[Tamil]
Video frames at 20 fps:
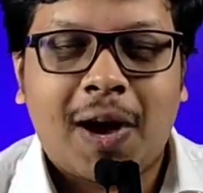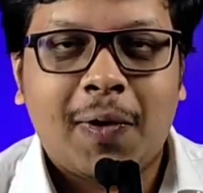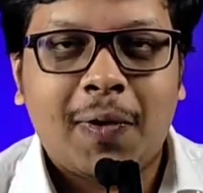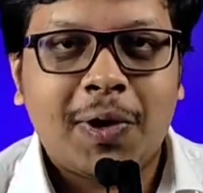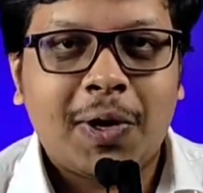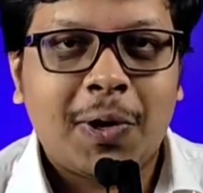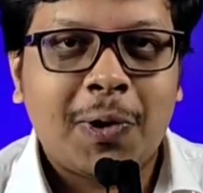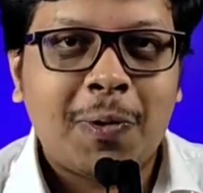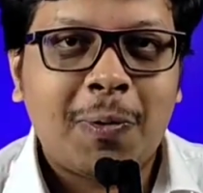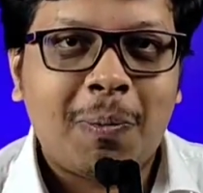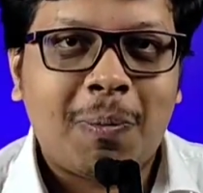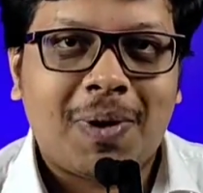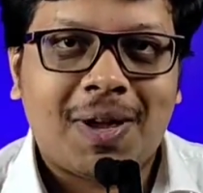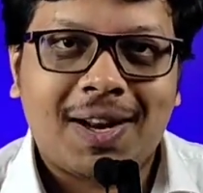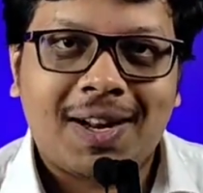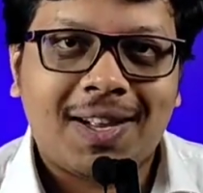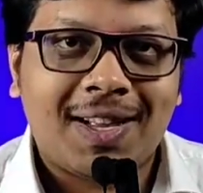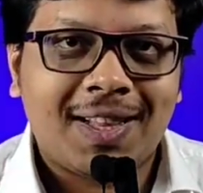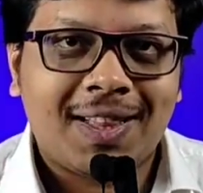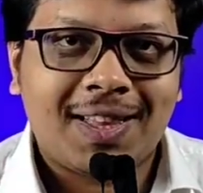அவருக்கு இன்னும்
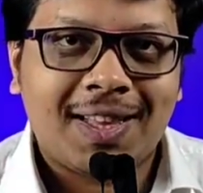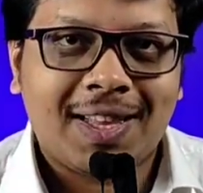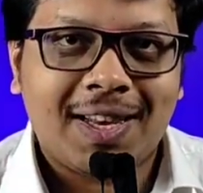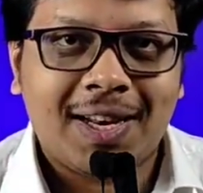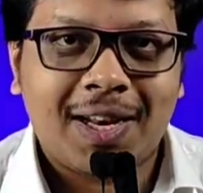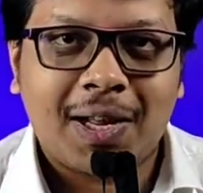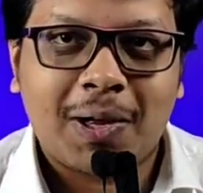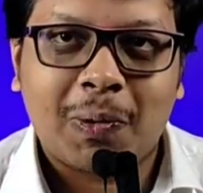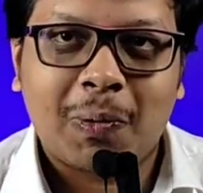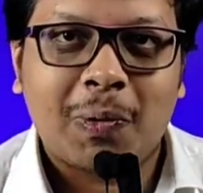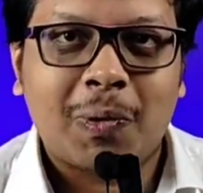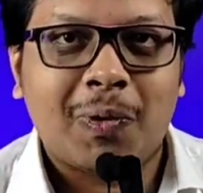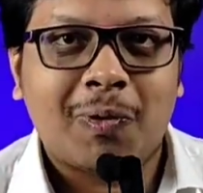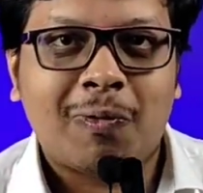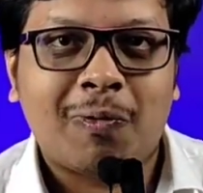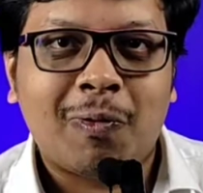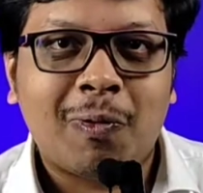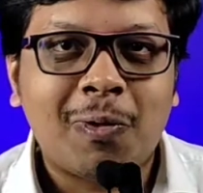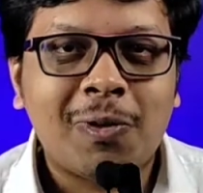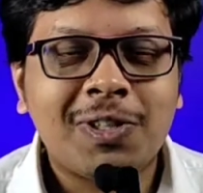பறக்க தெரியல ஒரு
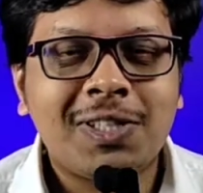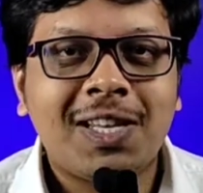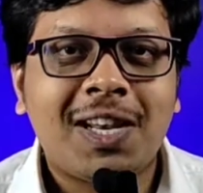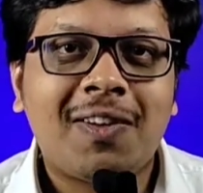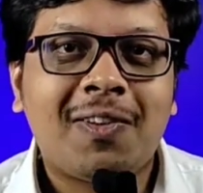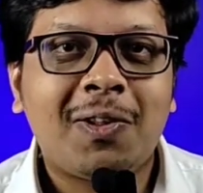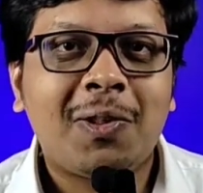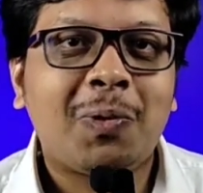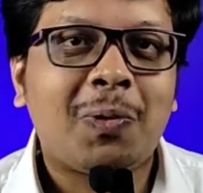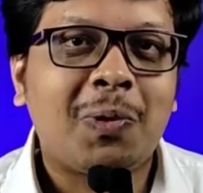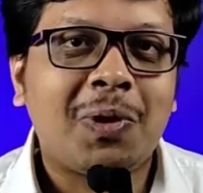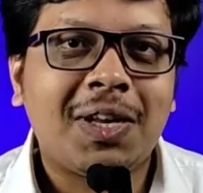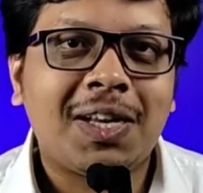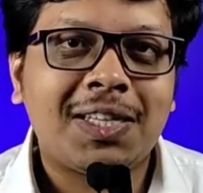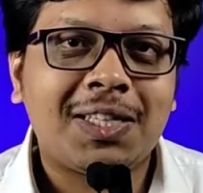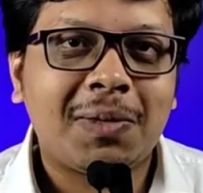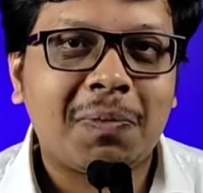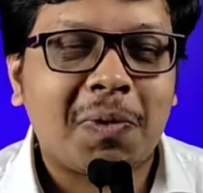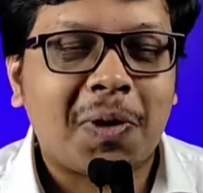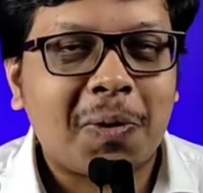ஃபோர்ஸில் வந்து
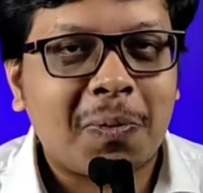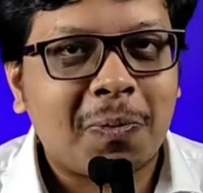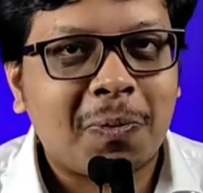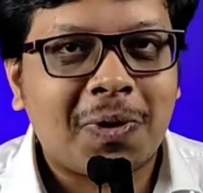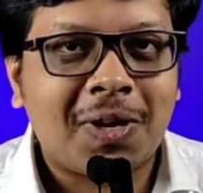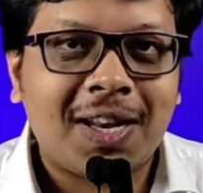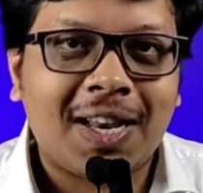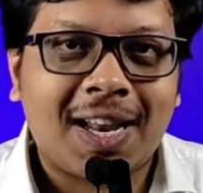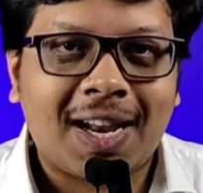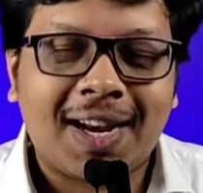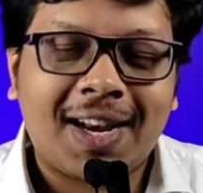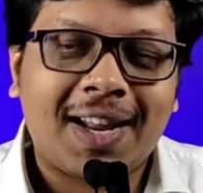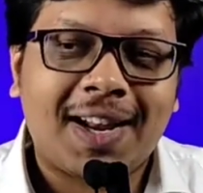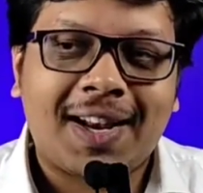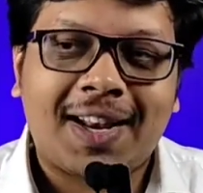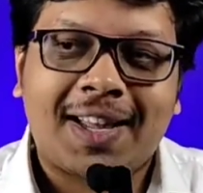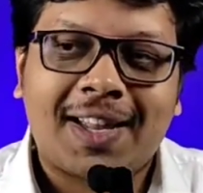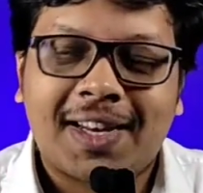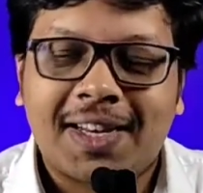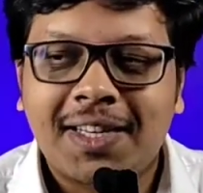ஒனிகிஷிமாவில் முட்டி லேண்ட்
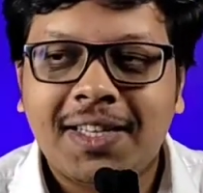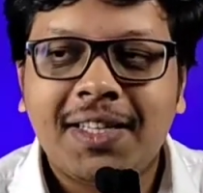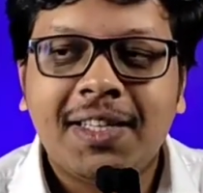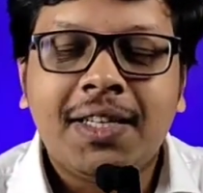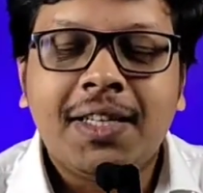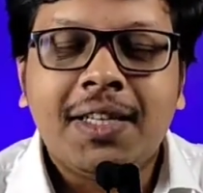ஆகிட்டார்